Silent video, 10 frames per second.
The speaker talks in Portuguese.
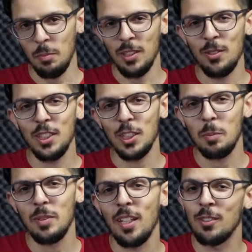semana, o agente
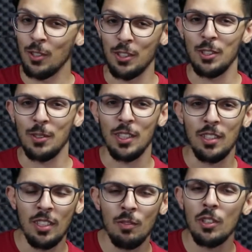especial
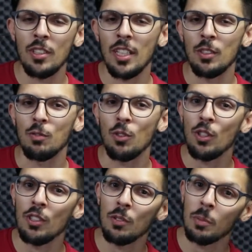1855 foi atrás de um
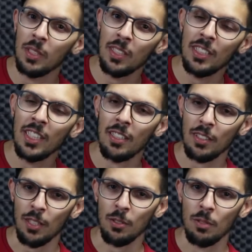fotógrafo especialista em
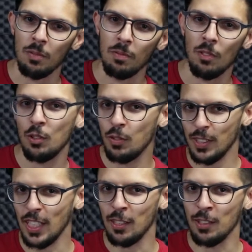retrato. Vamos
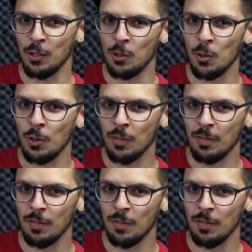ver o que é que ele encontrou.